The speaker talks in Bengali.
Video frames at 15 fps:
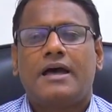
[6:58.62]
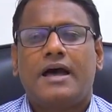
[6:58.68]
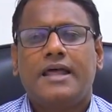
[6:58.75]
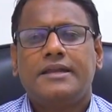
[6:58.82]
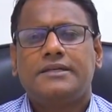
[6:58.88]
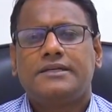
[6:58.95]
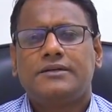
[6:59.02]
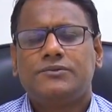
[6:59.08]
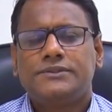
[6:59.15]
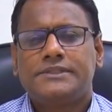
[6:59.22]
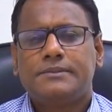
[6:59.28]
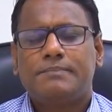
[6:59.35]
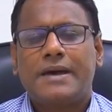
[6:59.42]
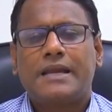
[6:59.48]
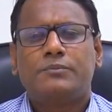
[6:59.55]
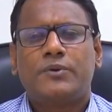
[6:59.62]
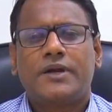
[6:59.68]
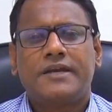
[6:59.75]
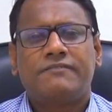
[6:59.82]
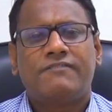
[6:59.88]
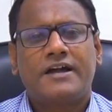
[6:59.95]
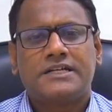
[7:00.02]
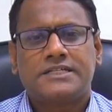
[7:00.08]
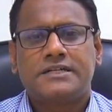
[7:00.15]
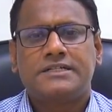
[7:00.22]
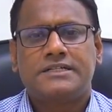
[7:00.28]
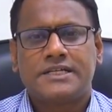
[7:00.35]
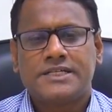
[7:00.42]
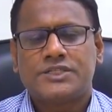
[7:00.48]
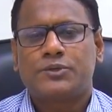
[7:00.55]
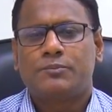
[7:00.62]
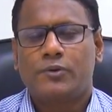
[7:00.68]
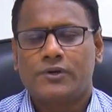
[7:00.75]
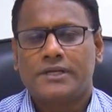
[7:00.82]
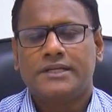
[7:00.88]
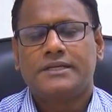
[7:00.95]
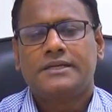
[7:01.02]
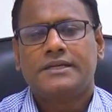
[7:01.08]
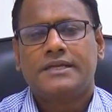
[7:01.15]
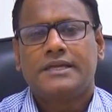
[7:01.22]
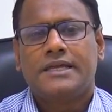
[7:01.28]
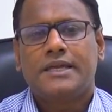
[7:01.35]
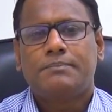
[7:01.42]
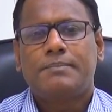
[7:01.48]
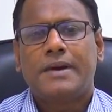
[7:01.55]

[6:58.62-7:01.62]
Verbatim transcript: আরেকটা হচ্ছে পালমোনারি ফাংশন টেস্ট বলে এই